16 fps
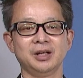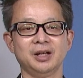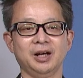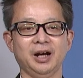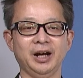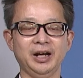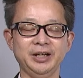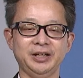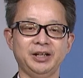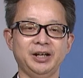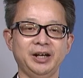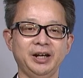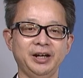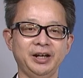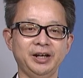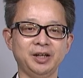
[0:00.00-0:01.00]
はい、
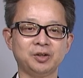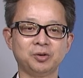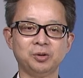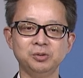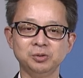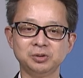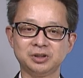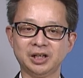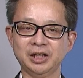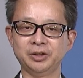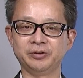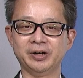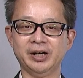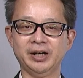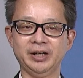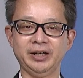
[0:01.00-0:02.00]
えー、今回
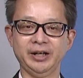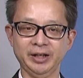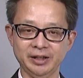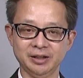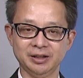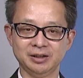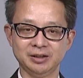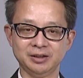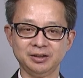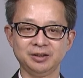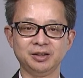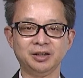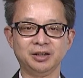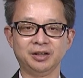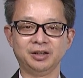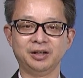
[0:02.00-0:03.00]
は絵
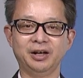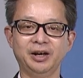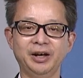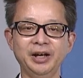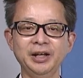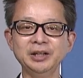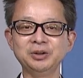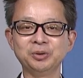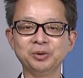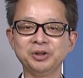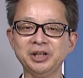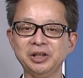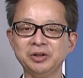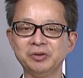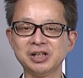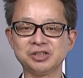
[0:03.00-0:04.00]

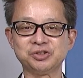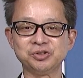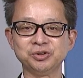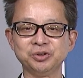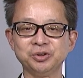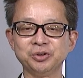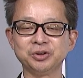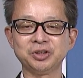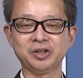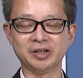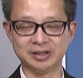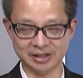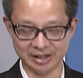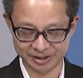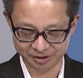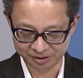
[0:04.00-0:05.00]
エントリーは重要では
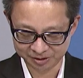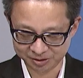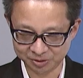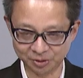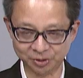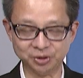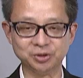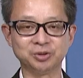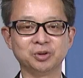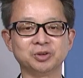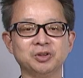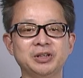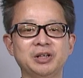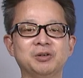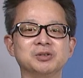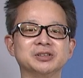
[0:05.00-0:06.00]
ないというこ
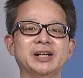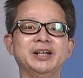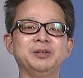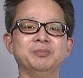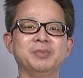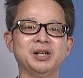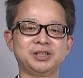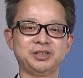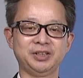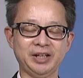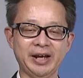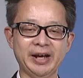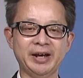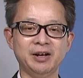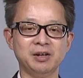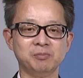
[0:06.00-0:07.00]
とでございまし
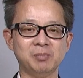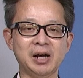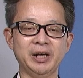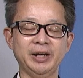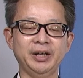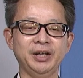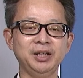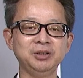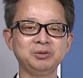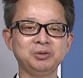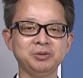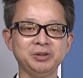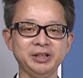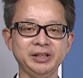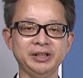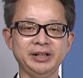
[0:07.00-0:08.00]
て、まあ、
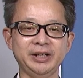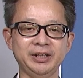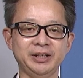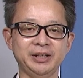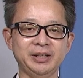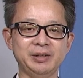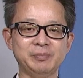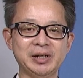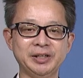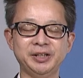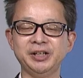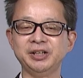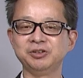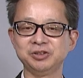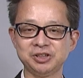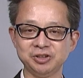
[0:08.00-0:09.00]
エントリー、えーまあ、入
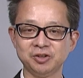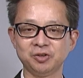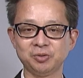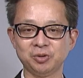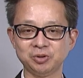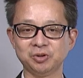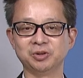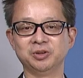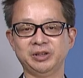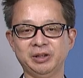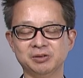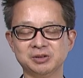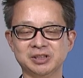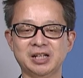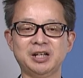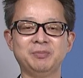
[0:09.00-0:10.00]
り口のことで
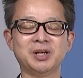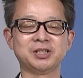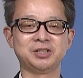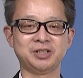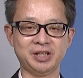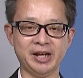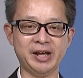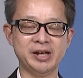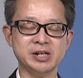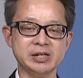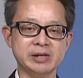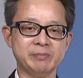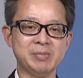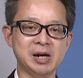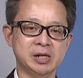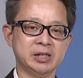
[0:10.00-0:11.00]
ございまして、
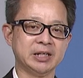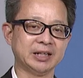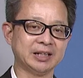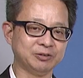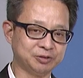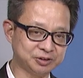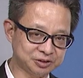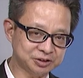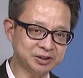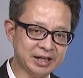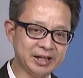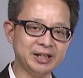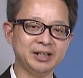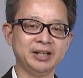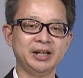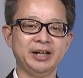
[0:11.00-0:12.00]
まあ、普通
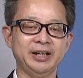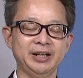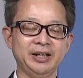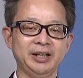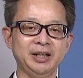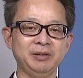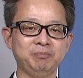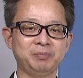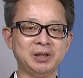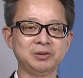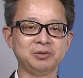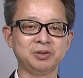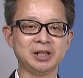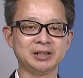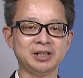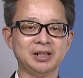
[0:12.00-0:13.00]
ね、えー、一般
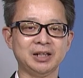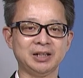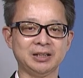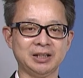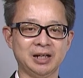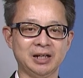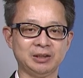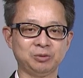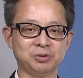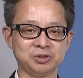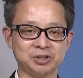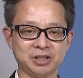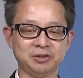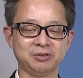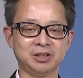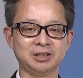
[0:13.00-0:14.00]
の方々投
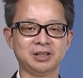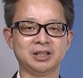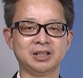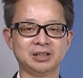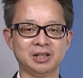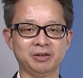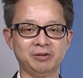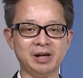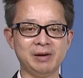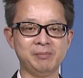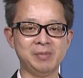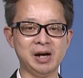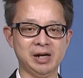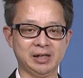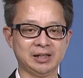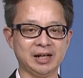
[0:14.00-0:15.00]
資家の方々は、
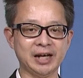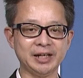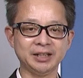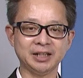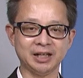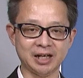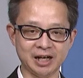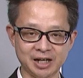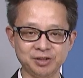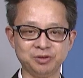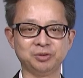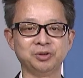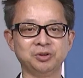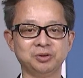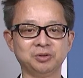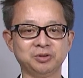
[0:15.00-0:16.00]
まあ、買いから入る
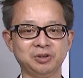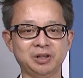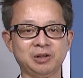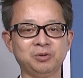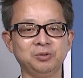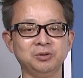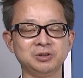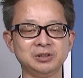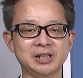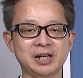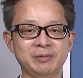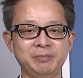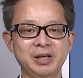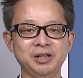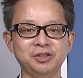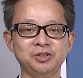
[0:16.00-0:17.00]
ということでこの際
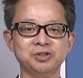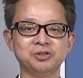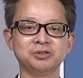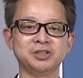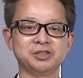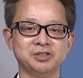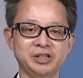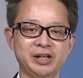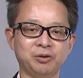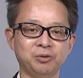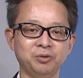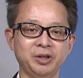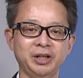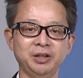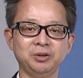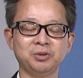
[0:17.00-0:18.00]
便宜上ですねこ
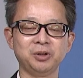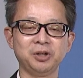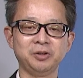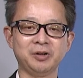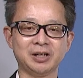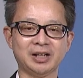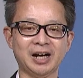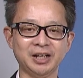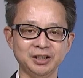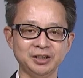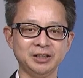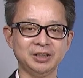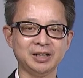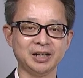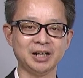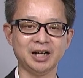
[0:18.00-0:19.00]
のエントリーは買い
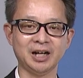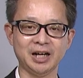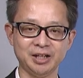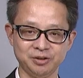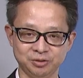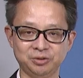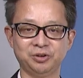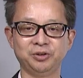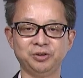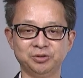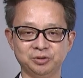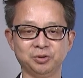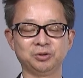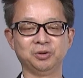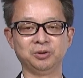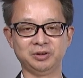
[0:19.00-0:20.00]
から入るという
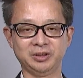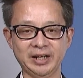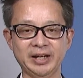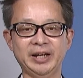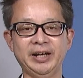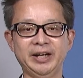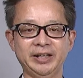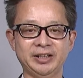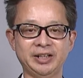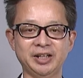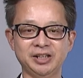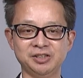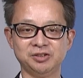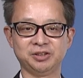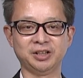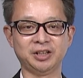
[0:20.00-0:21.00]
ことで、えー、定
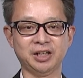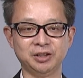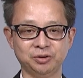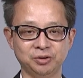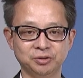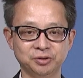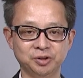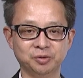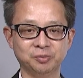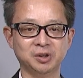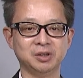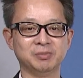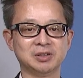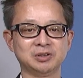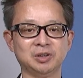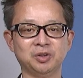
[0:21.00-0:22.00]
義づけたいというふうに思
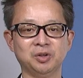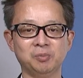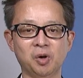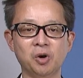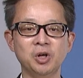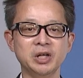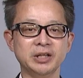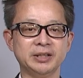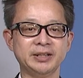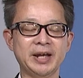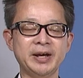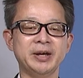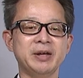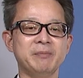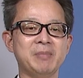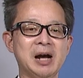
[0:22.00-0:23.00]
いますけども
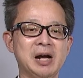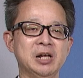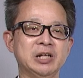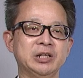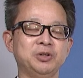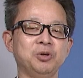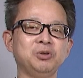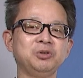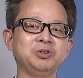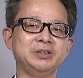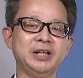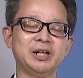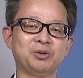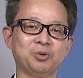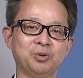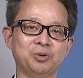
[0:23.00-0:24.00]
で、まあ、よく
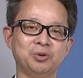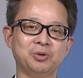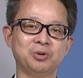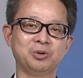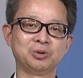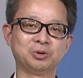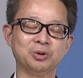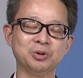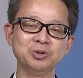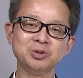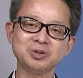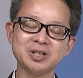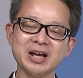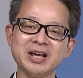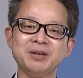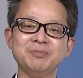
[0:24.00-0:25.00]
ねこうどの
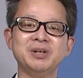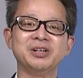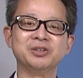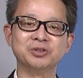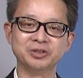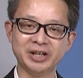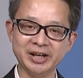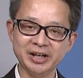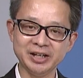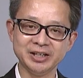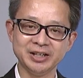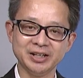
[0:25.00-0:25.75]
タイミングで